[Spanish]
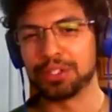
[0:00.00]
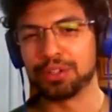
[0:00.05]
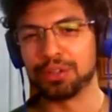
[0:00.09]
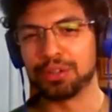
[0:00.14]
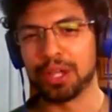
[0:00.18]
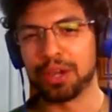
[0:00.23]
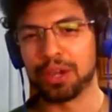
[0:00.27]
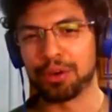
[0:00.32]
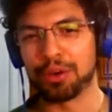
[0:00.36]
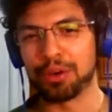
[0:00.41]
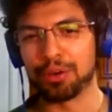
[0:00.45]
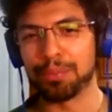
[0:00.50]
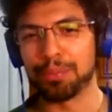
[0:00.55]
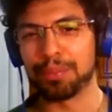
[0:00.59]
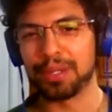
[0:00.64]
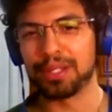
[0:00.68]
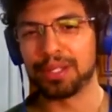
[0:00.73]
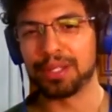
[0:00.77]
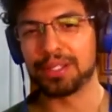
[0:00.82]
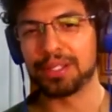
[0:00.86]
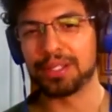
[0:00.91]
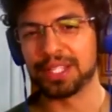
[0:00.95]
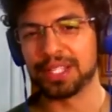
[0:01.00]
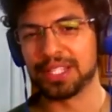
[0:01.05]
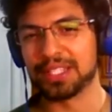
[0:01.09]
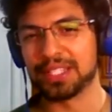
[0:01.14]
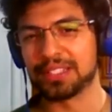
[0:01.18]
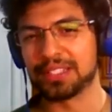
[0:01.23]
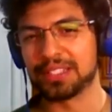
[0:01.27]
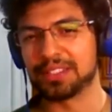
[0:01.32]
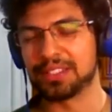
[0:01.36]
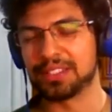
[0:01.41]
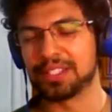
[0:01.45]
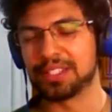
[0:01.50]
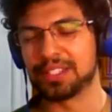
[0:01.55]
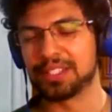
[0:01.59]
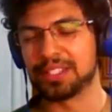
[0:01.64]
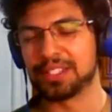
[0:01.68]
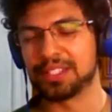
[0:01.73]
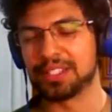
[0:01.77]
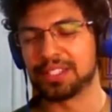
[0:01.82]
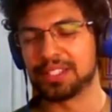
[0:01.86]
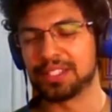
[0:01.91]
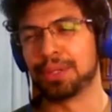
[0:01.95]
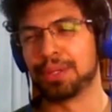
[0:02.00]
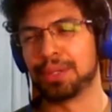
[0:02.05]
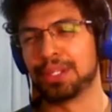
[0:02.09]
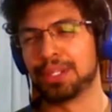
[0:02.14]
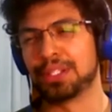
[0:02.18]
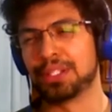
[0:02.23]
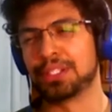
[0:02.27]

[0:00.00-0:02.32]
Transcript: con lo más básico, la ropa, este,